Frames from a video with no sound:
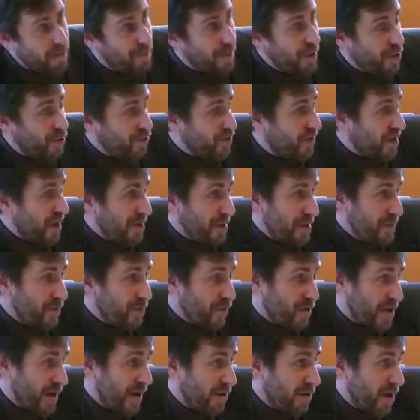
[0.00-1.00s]
Pero
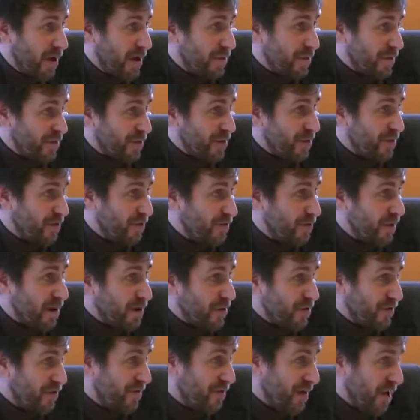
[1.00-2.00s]
sabemos que ahora la posición
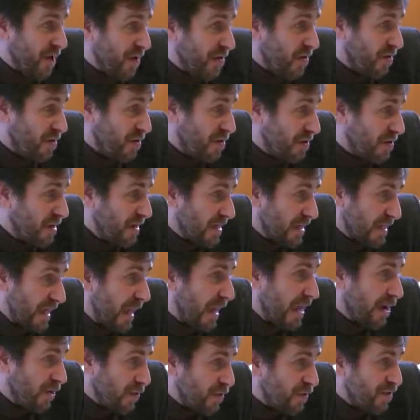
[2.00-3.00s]
del Consejo
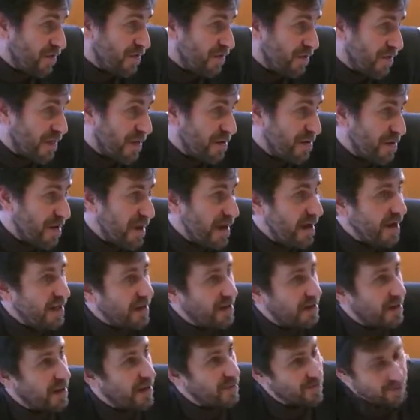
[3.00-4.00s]
está lejos
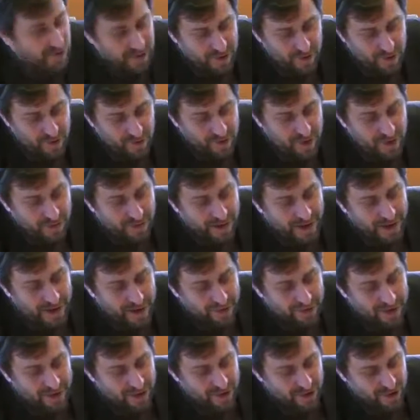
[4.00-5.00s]
todavía de la posición del
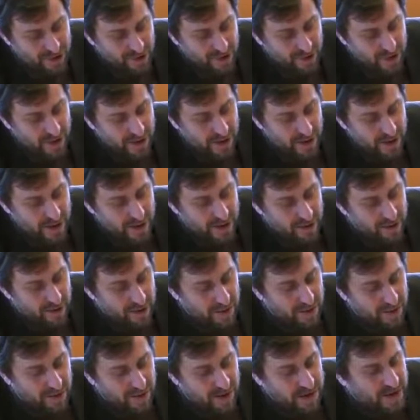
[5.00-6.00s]
Parlamento.
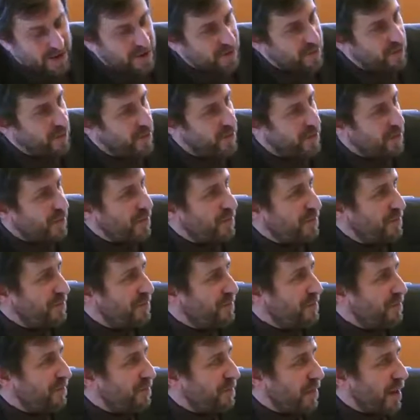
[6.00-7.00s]
Entonces,
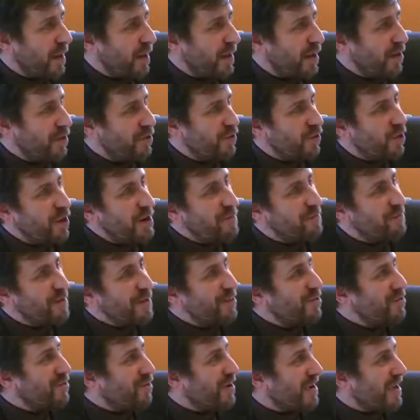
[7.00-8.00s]
mm, no le
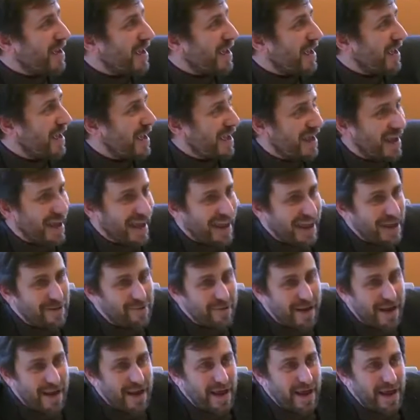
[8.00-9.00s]
pido que
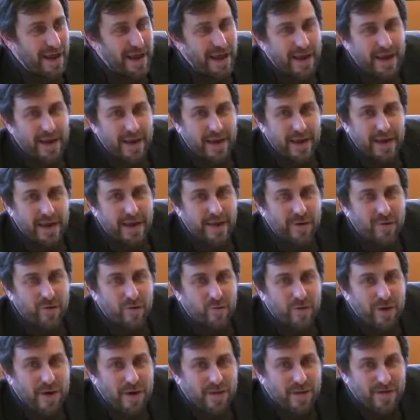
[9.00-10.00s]
revele
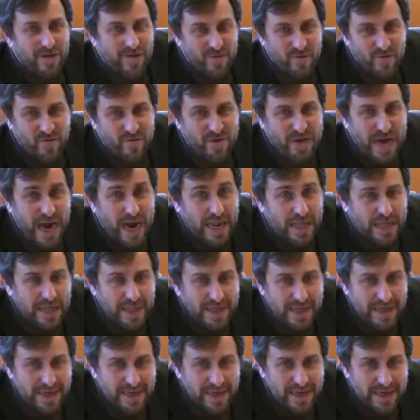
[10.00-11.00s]
ninguna de sus
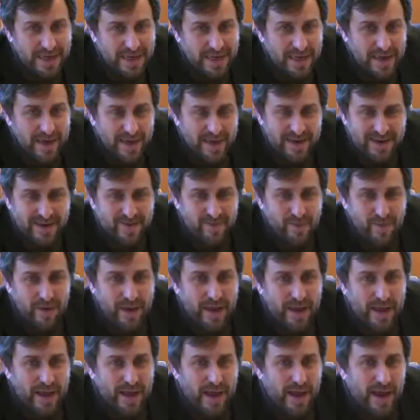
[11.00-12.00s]
cartas ni que
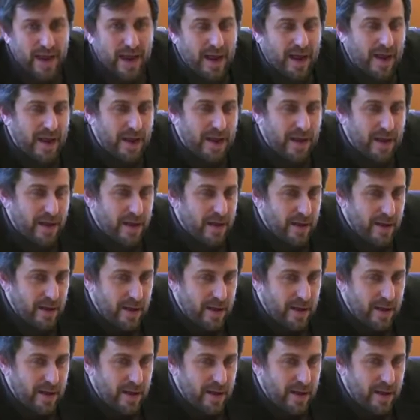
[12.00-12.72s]
explique